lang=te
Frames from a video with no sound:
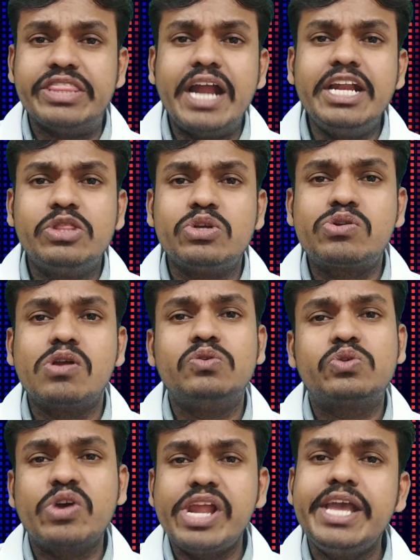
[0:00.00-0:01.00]
దాన్ని దృష్టిలో
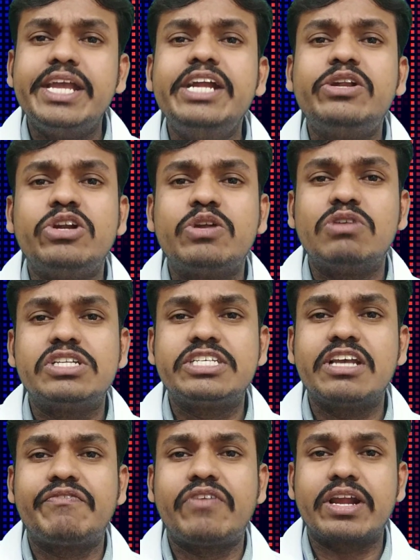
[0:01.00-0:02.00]
ఉంచుకునే ఈ ట్వంటీ వన్
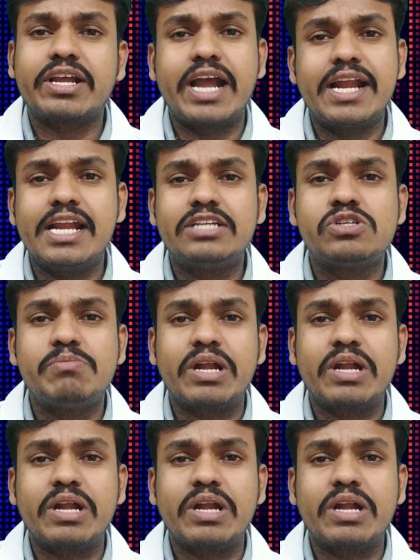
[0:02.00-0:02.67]
సిఎఫ్ఆర్ గైడ్ లైన్స్